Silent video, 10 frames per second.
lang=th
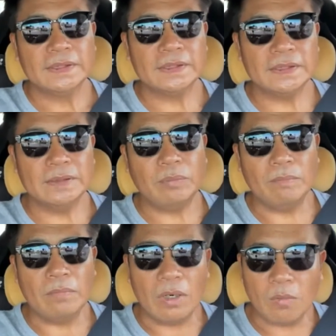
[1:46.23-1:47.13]
คือผม
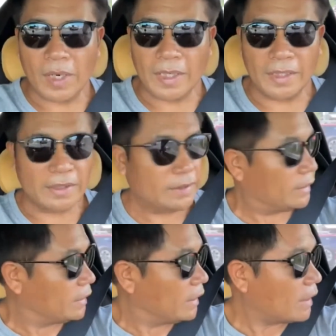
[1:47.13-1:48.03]
มองว่า
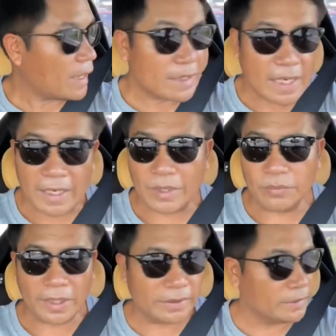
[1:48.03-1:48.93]
ร่างกายเรา
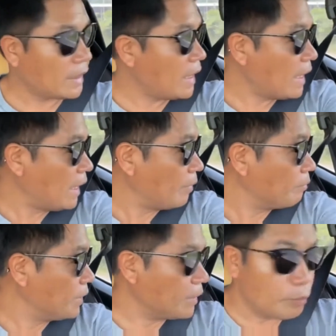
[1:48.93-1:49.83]
นั้นถ้าหาก
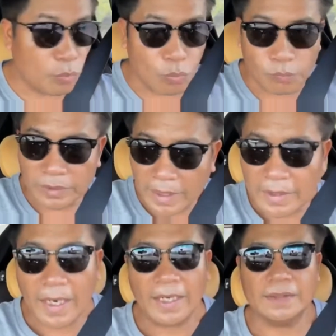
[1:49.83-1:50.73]
มีภูมิต้าน
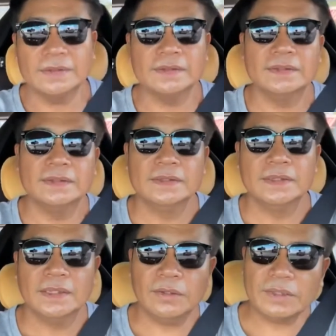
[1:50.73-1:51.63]
ทาน
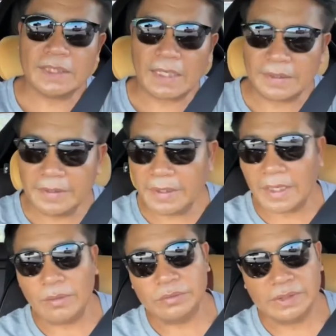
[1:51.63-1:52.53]
นอกจากที่
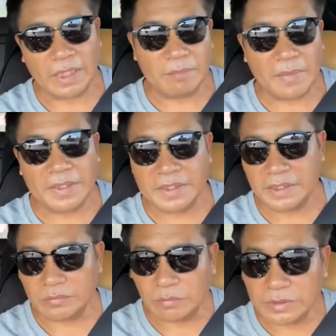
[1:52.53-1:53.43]
เราจะไม่
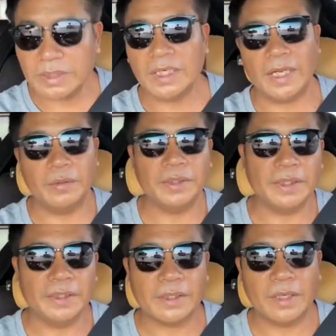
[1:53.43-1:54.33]
ฉีดวัคซีนแล้วเนี่ย
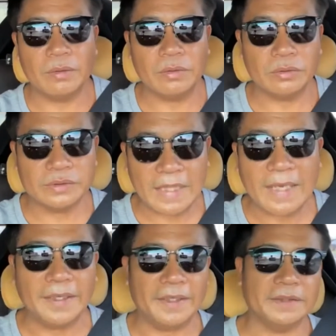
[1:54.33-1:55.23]
เราก็ต้องสร้าง
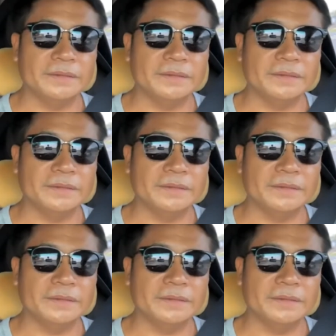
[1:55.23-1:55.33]
เอง